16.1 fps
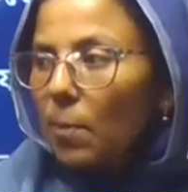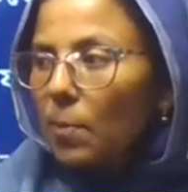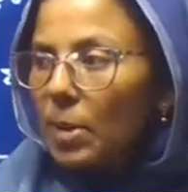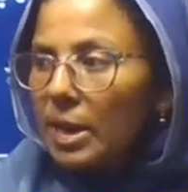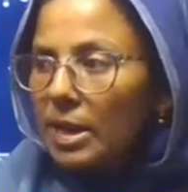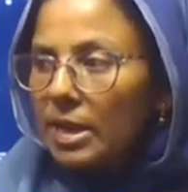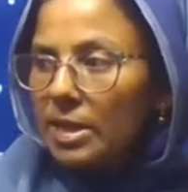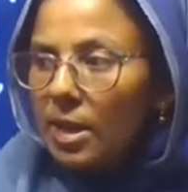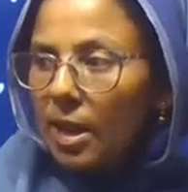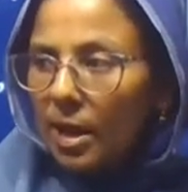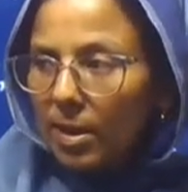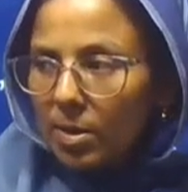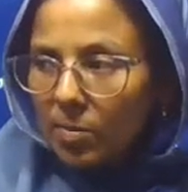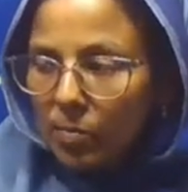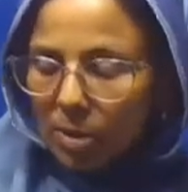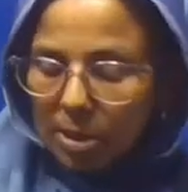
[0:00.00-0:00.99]
বিন্নি ধান
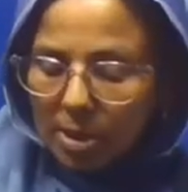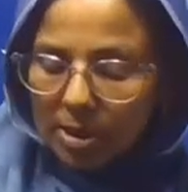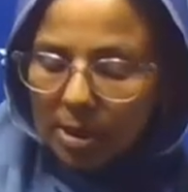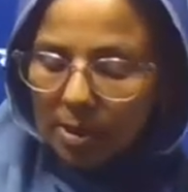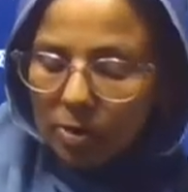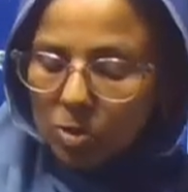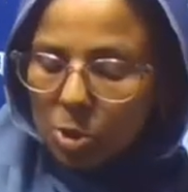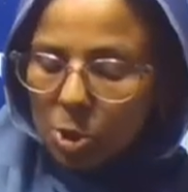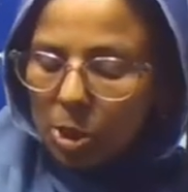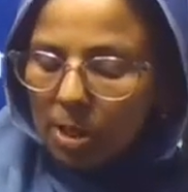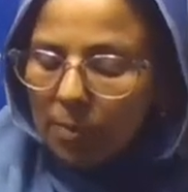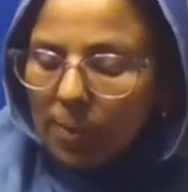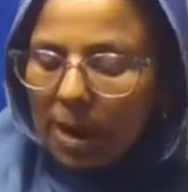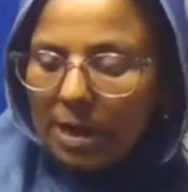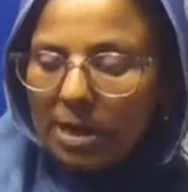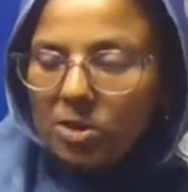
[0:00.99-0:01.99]
বিন্নি ধান হচ্ছে
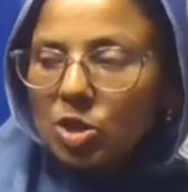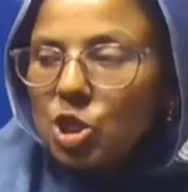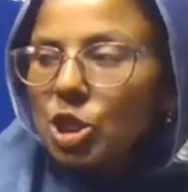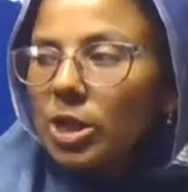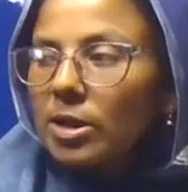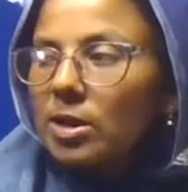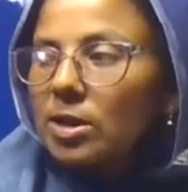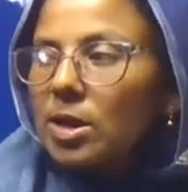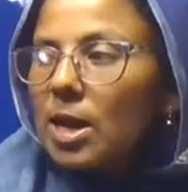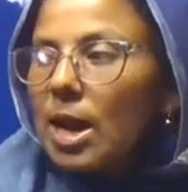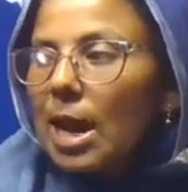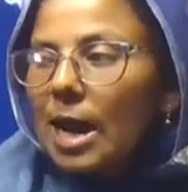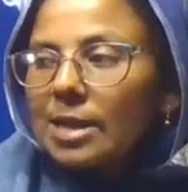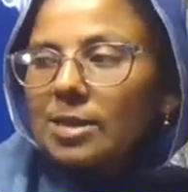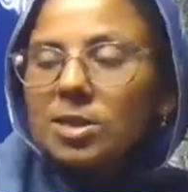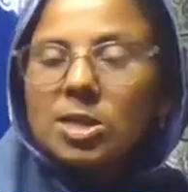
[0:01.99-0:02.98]
বাংলাদেশের
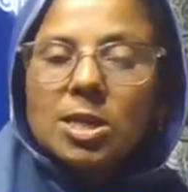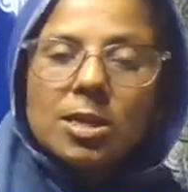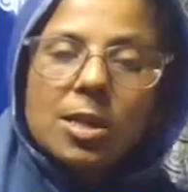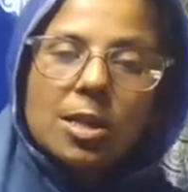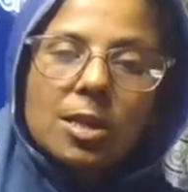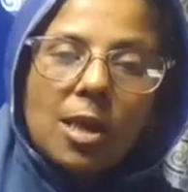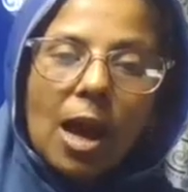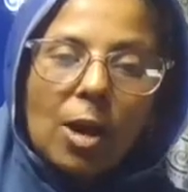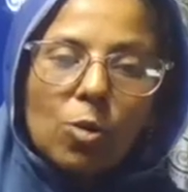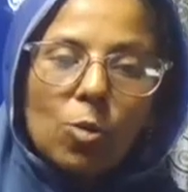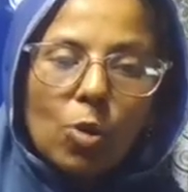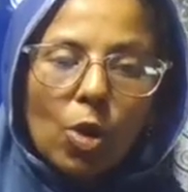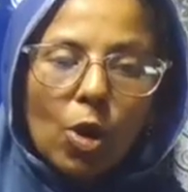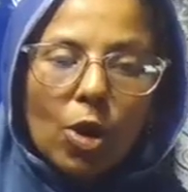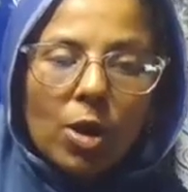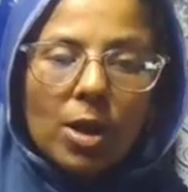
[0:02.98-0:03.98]
আদি জাতের
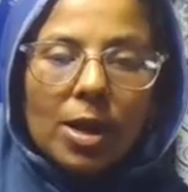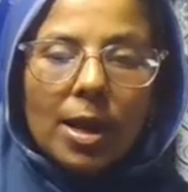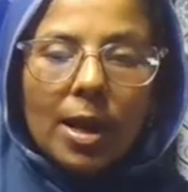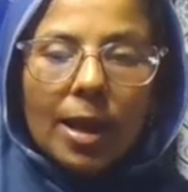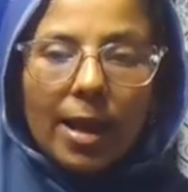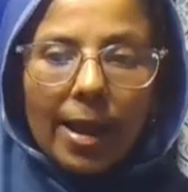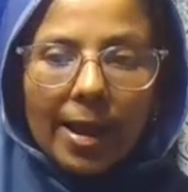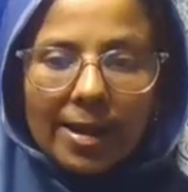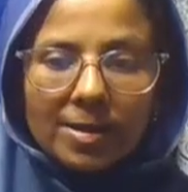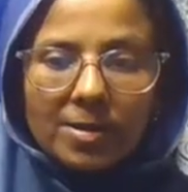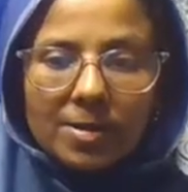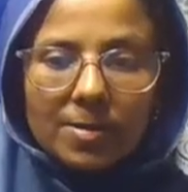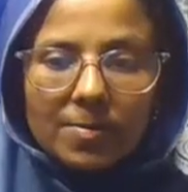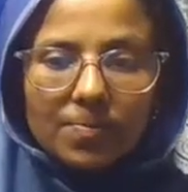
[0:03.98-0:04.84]
ধানগুলোর একটি